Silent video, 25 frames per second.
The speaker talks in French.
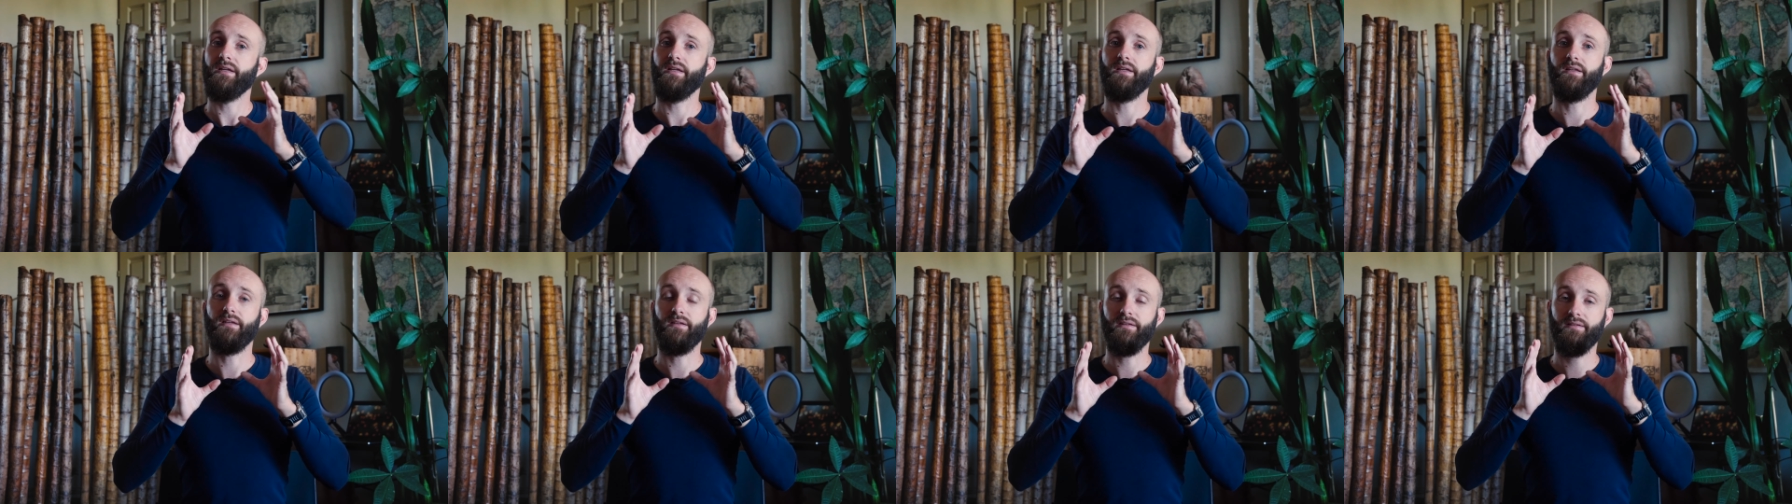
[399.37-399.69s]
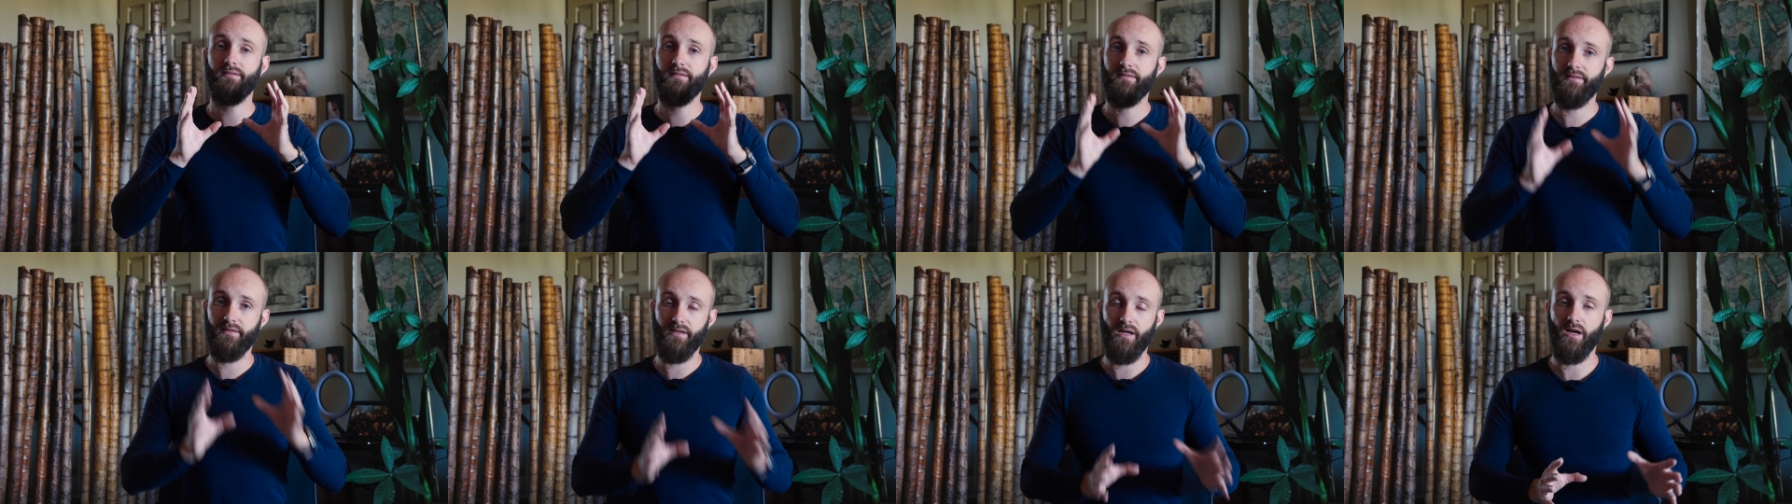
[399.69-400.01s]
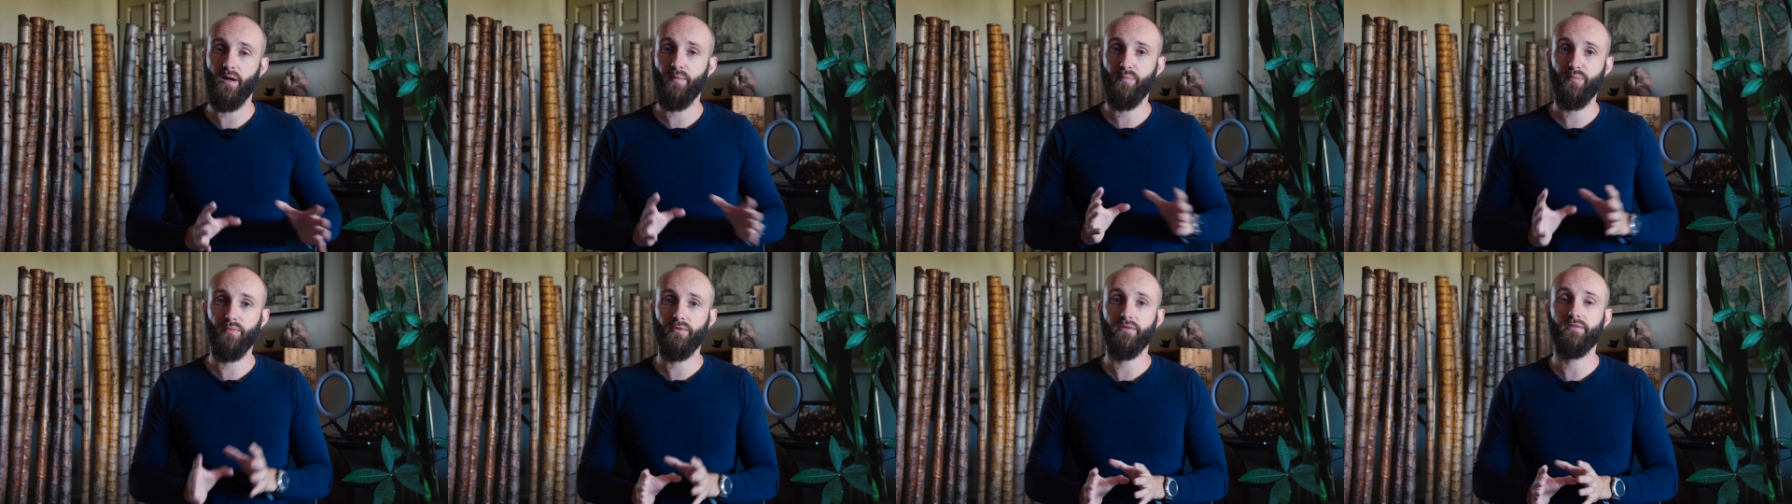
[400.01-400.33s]
Et si la
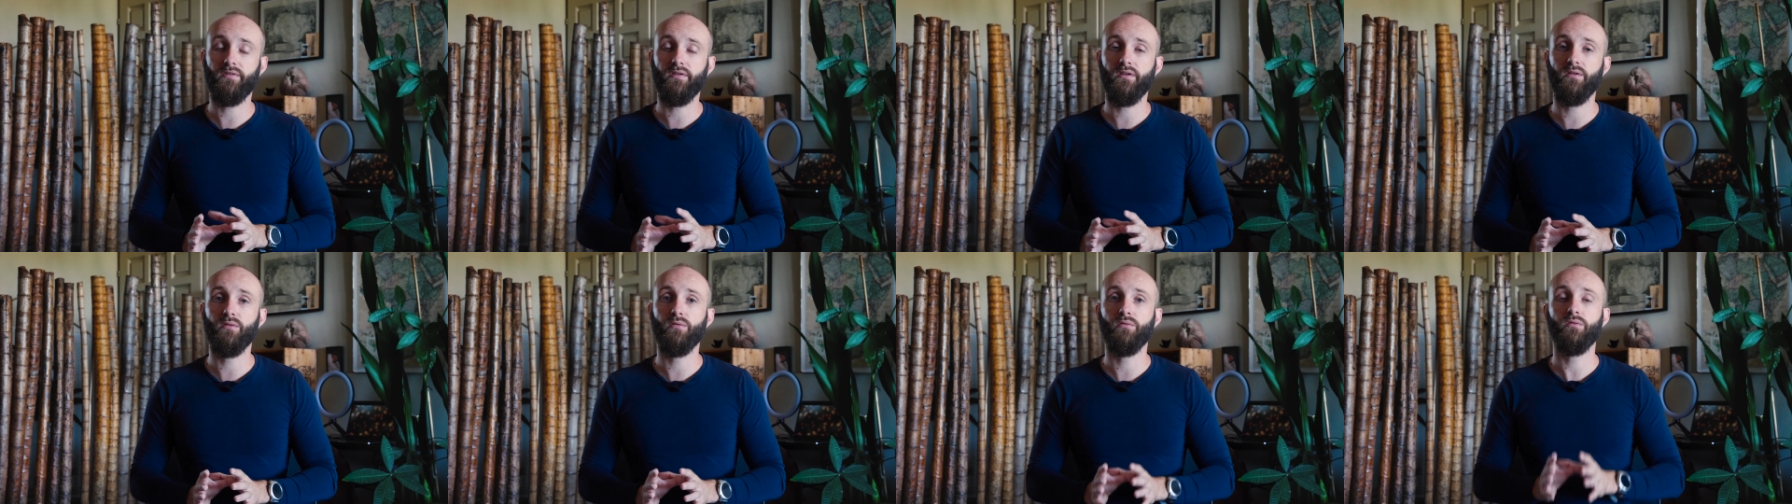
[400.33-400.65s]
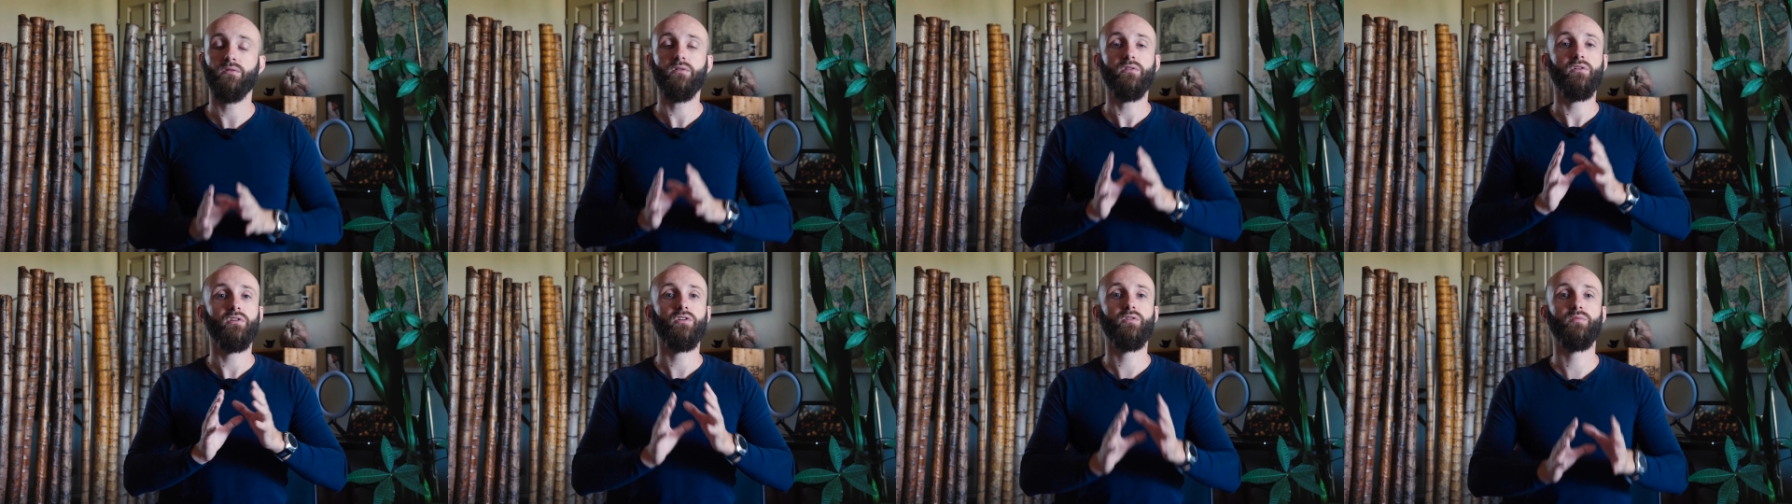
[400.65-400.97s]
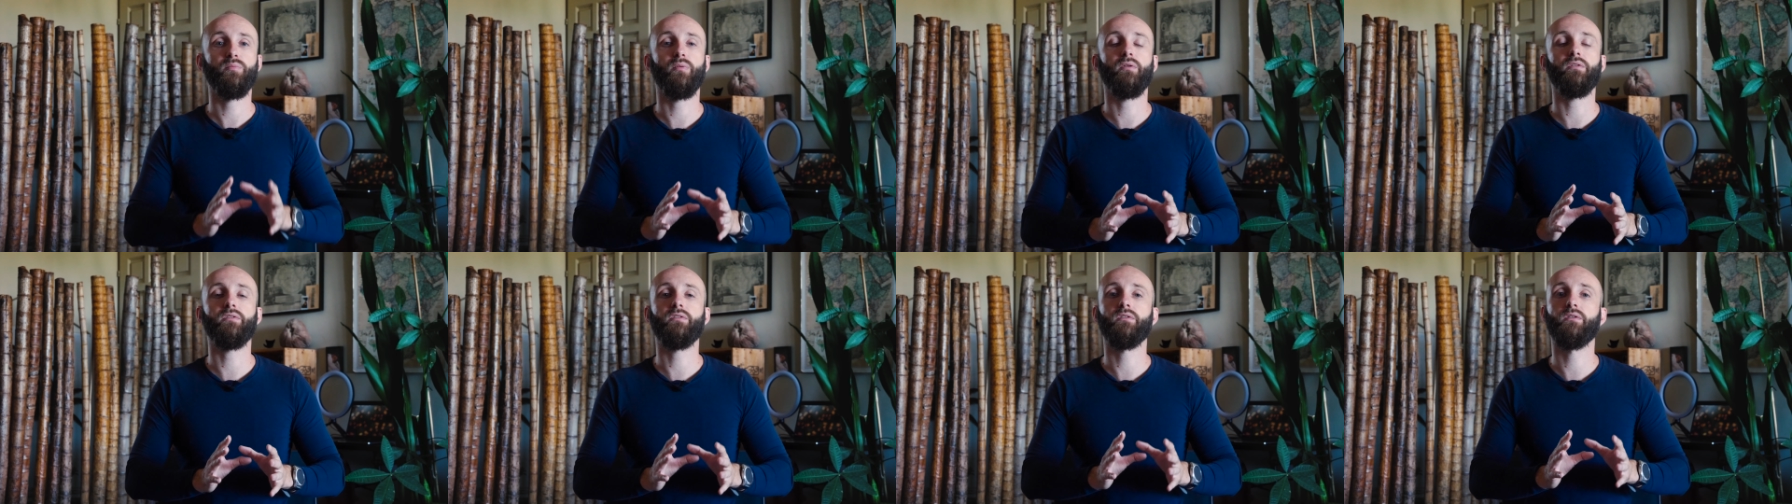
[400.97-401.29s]
réponse est non, je
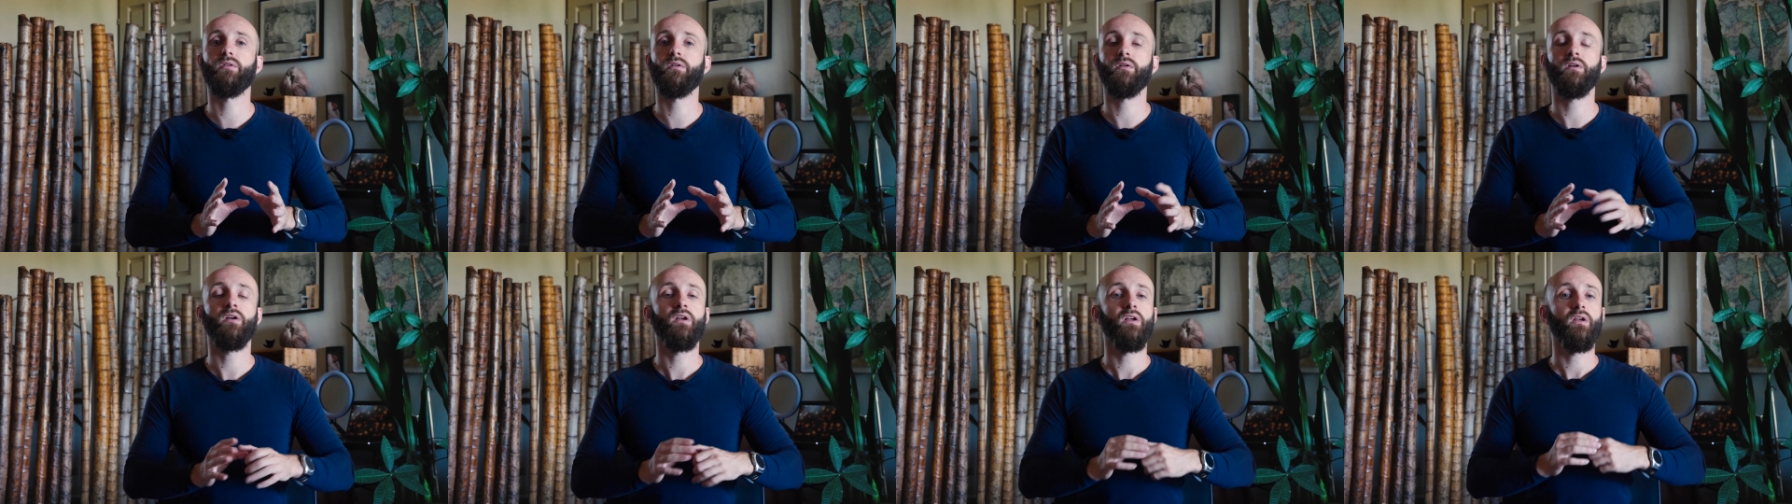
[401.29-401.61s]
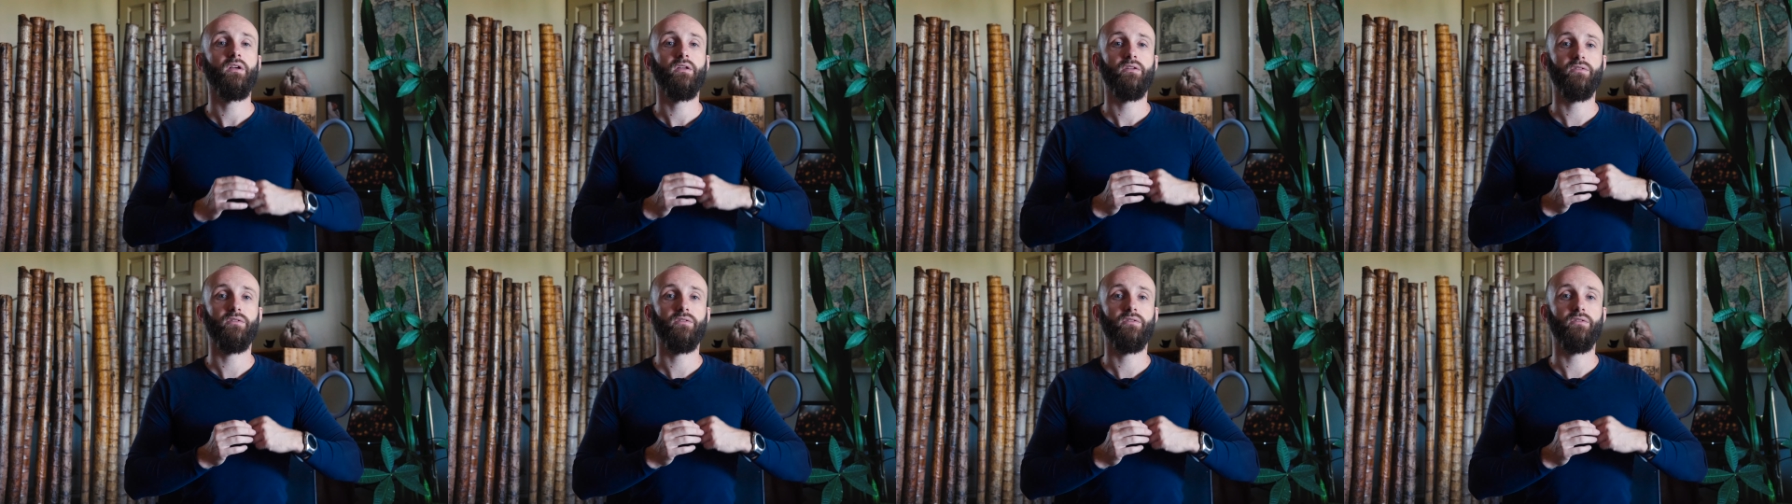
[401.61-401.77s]
pense que